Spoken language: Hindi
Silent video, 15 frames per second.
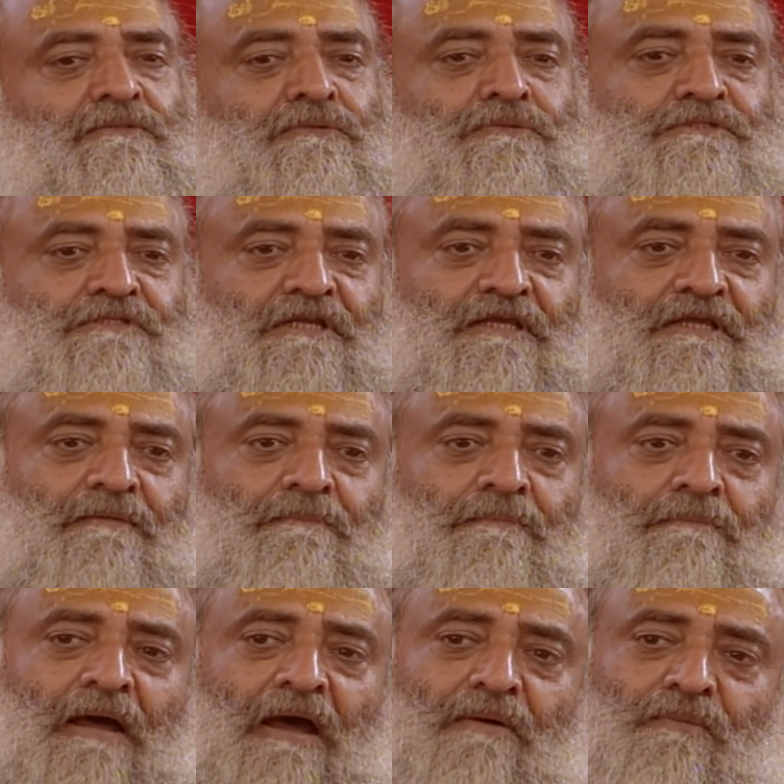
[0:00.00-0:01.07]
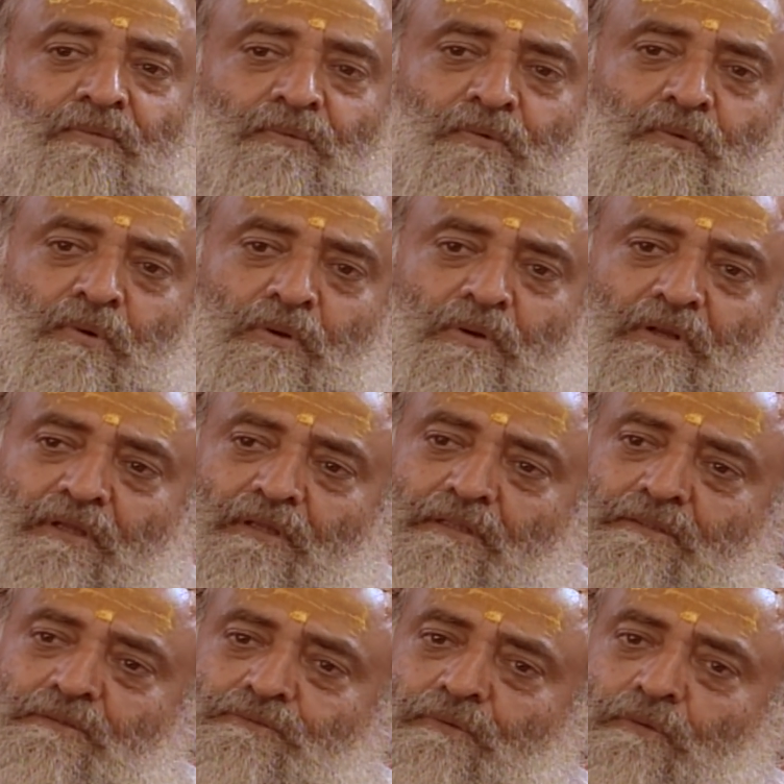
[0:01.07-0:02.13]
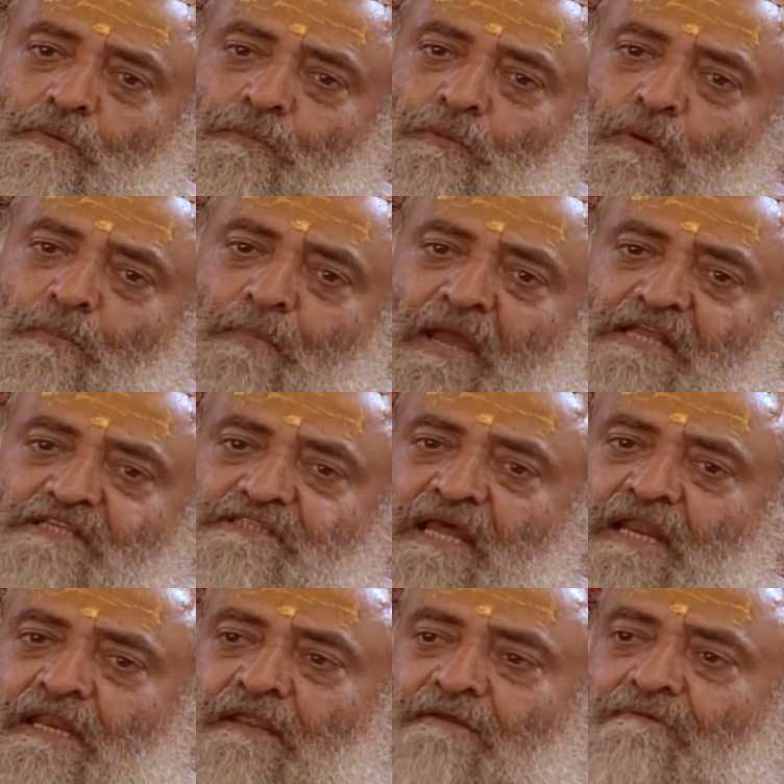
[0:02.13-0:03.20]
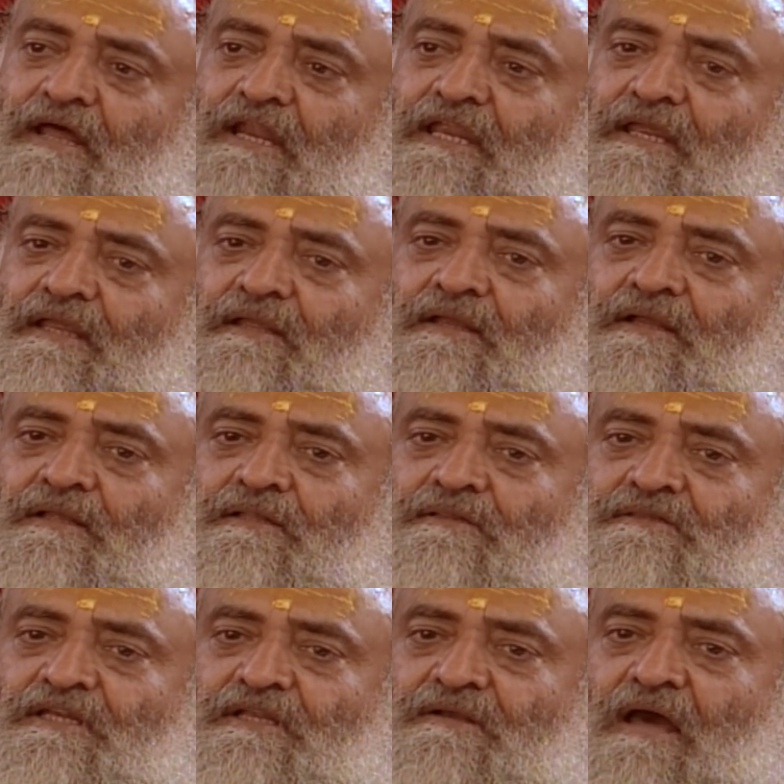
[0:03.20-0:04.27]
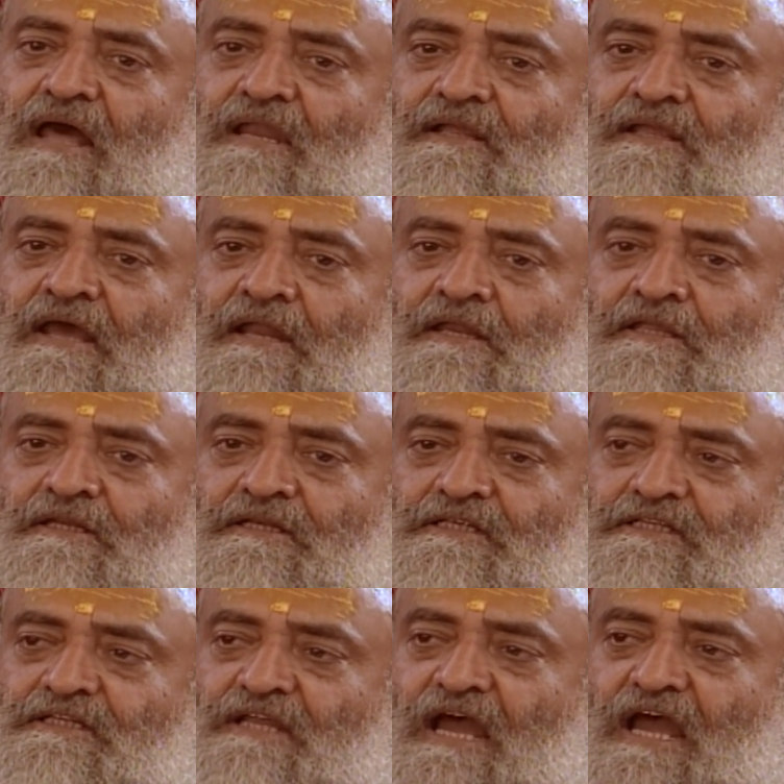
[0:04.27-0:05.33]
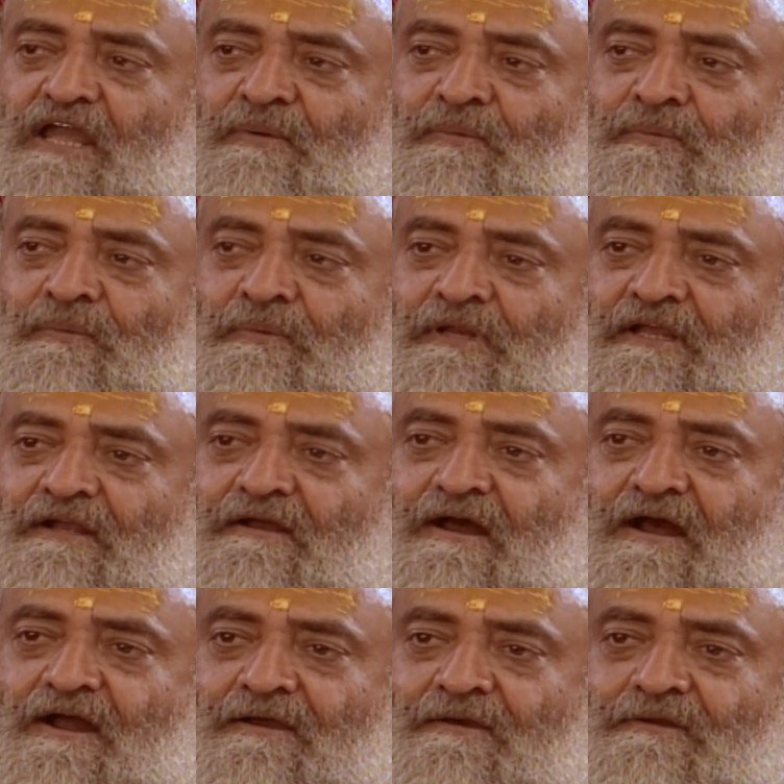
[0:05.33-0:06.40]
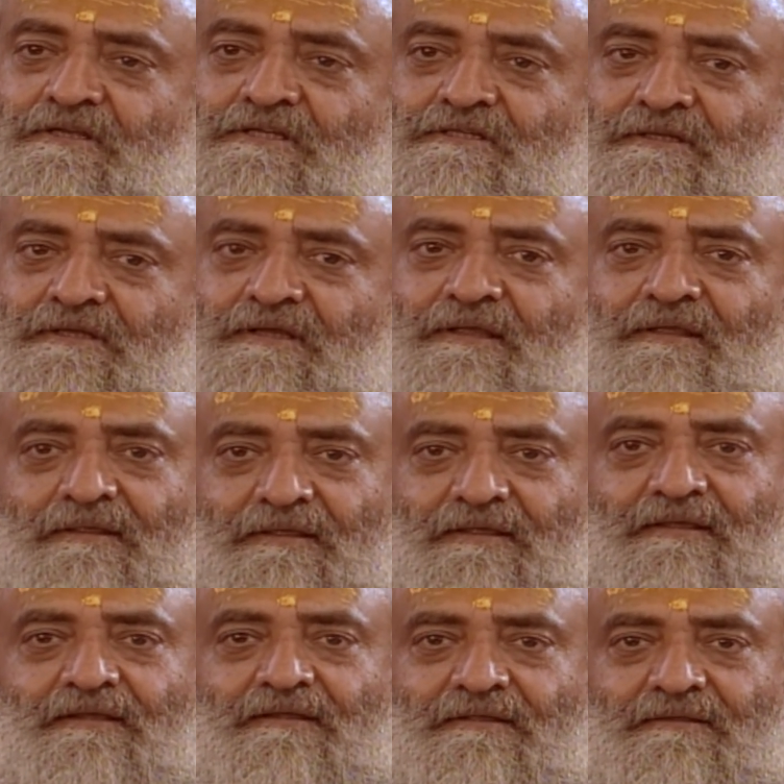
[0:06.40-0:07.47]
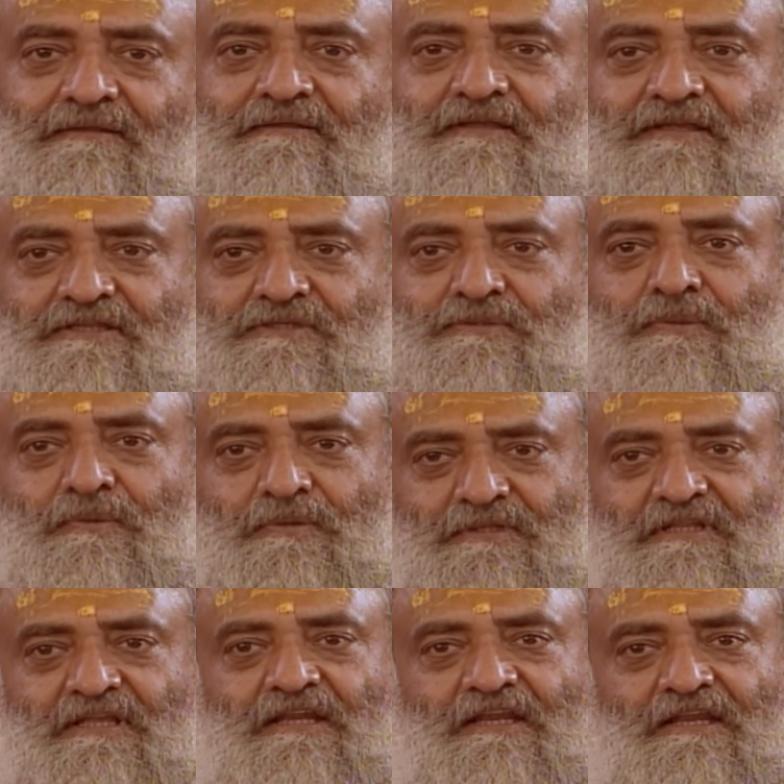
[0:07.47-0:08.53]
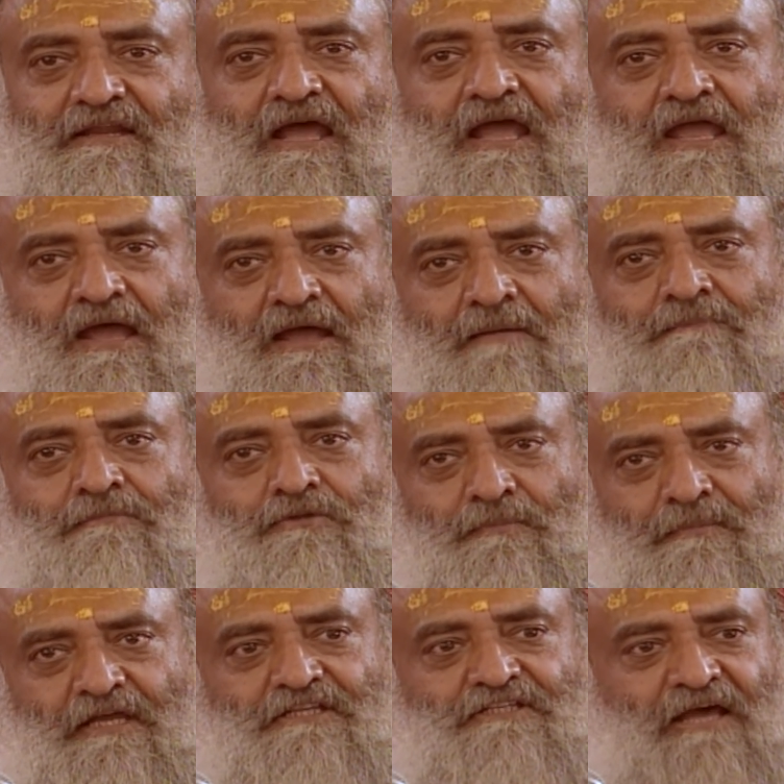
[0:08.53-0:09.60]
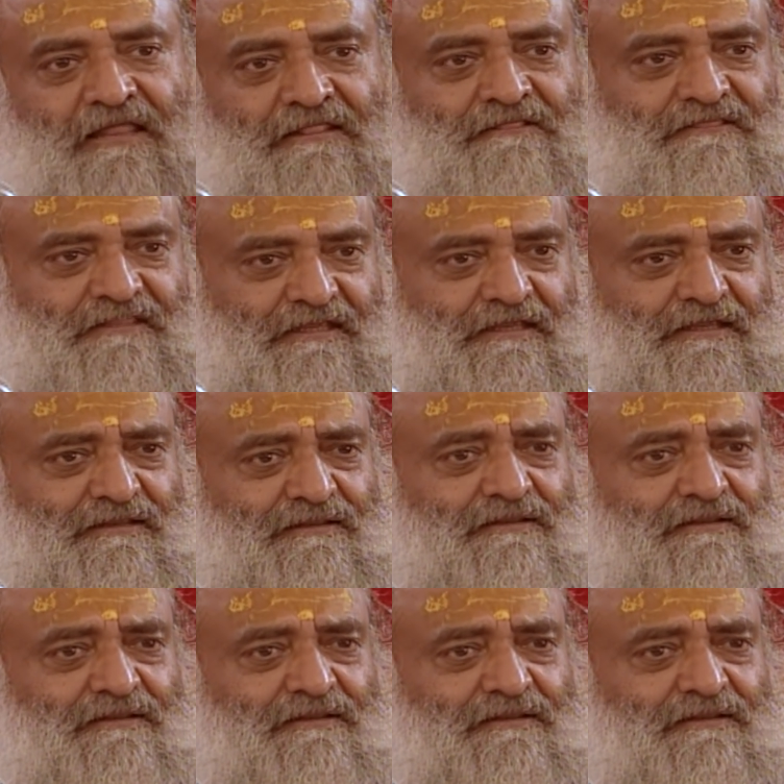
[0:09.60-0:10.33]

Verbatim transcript: दूसरे के भावों को और स्वरूप को पहचानने वाले त्रिकाल ज्ञानी ऋषि आए उन्होंने कहा कृष्ण ये छोड़ दे लीलाएं हम तुम्हें जानते हैं